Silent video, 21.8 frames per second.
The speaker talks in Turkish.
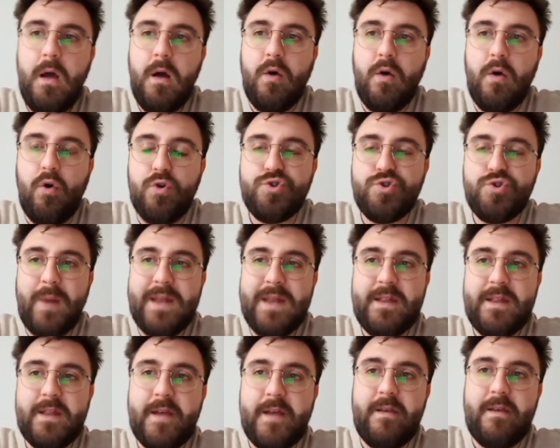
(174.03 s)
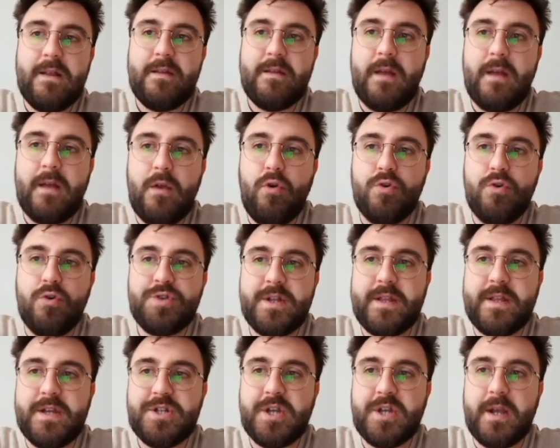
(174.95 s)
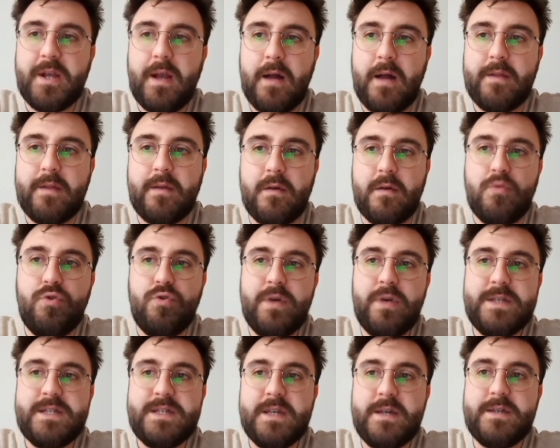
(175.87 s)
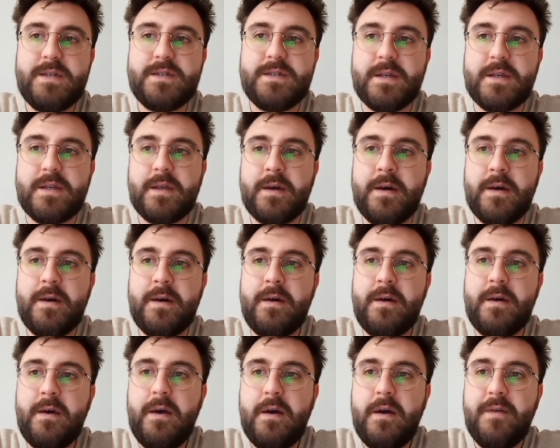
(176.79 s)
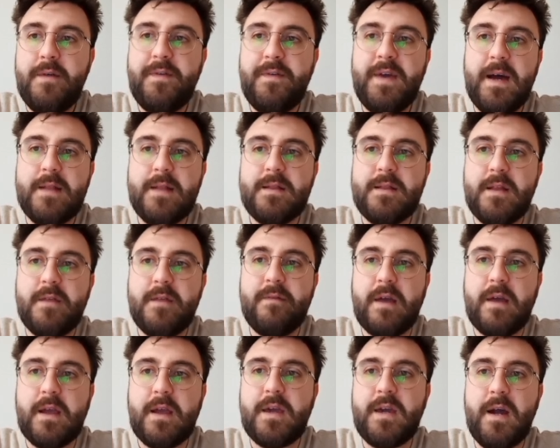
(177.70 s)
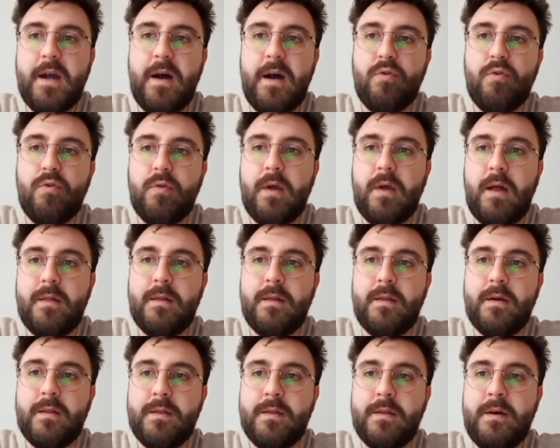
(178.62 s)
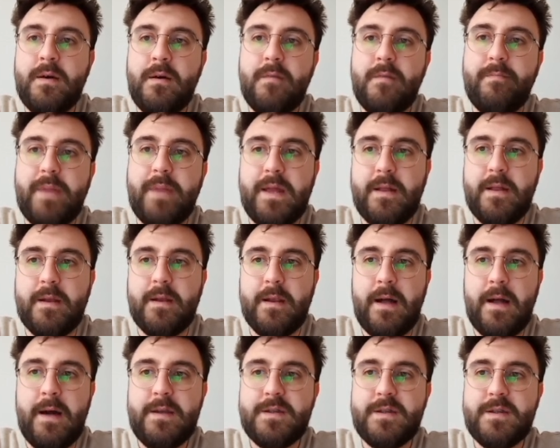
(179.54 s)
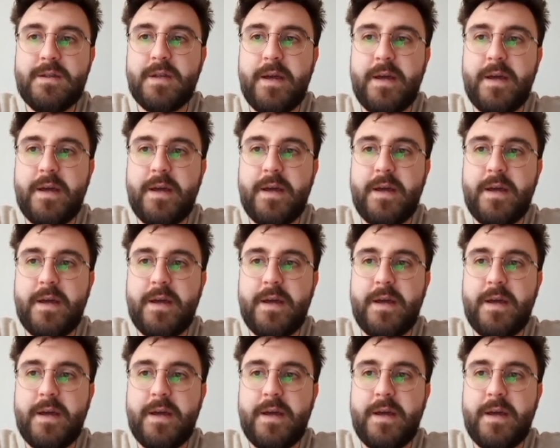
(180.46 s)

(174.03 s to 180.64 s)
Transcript: Osmanlı Devleti'nde lonca teşkilatı üye sayısını, fiyatları ve kar oranlarını belirler.